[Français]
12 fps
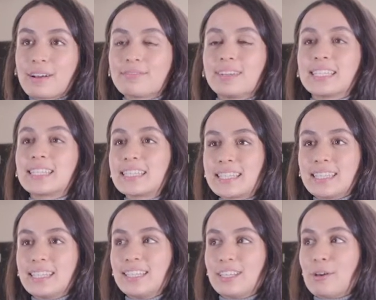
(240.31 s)
en fait,
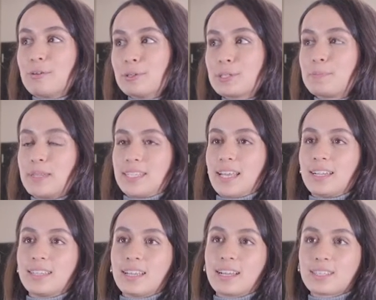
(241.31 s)
il y a une
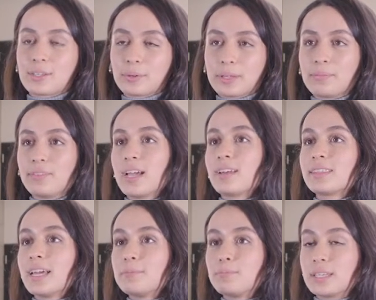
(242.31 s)
spécialisation qui me vient en tête